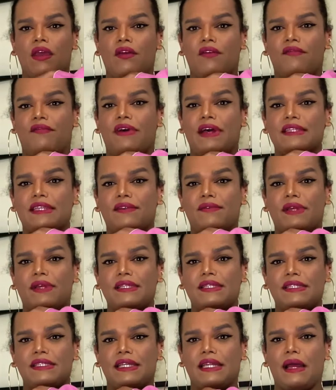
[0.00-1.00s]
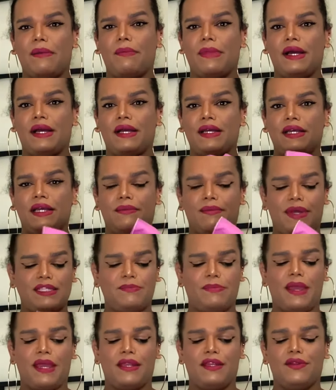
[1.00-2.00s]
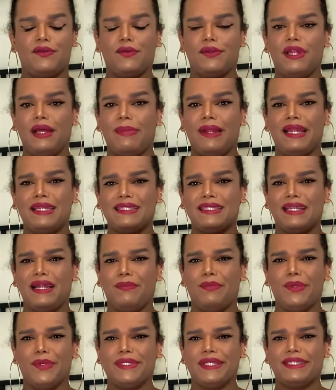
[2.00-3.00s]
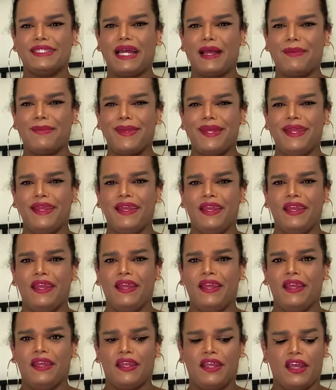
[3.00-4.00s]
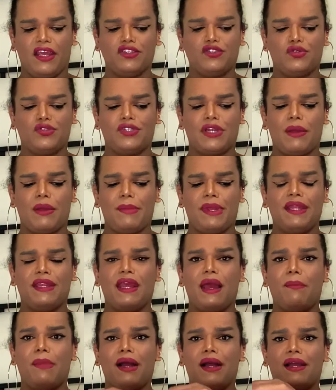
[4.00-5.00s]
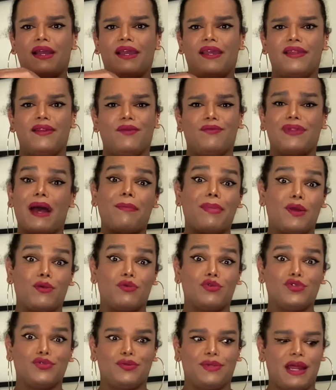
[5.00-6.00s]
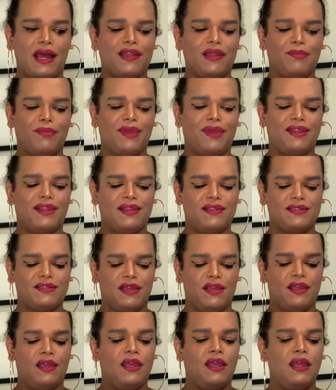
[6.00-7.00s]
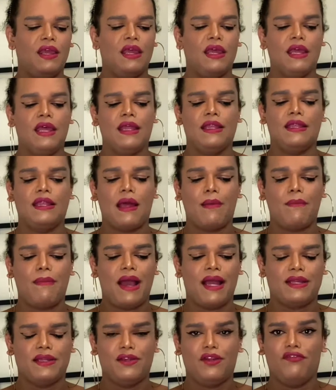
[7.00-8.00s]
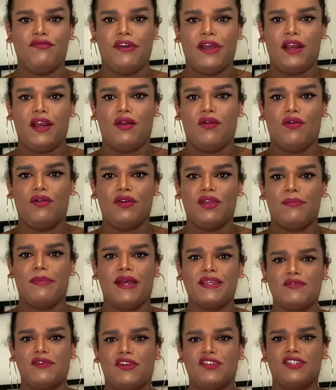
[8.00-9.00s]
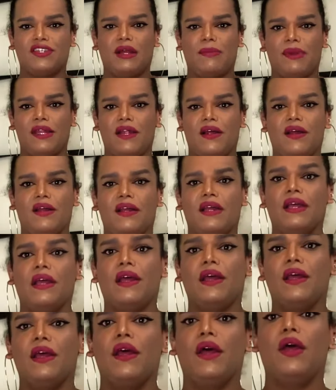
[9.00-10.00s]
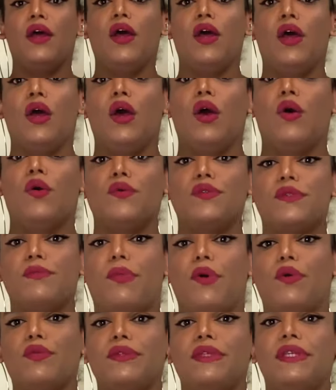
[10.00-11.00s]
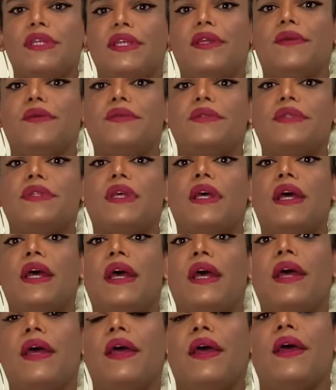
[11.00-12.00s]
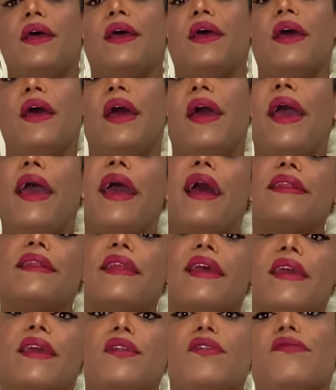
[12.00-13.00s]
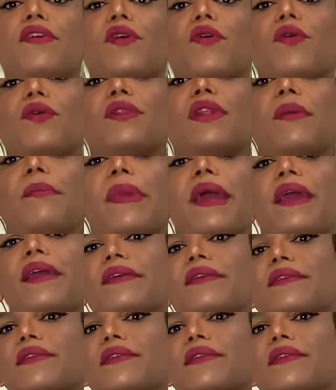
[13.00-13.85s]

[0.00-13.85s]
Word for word: fazendo assim na manga, mas perde toda a beleza da blusa, sabe? que é justamente a manga. E não dá pra costurar, né? Porque tem que ser na máquina de overlock, mas eu acho que dá pra dar uns pontinhos. É, até que não ficou também